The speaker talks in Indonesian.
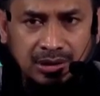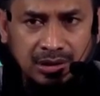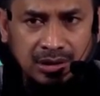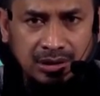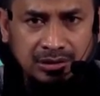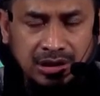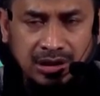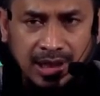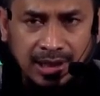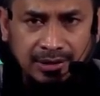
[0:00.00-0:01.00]
eh,
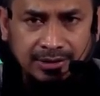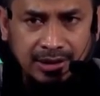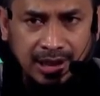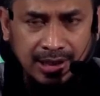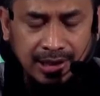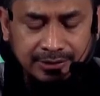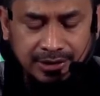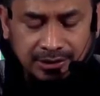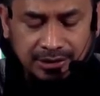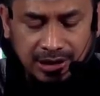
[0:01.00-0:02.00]
tindakan-tindakan uh, yang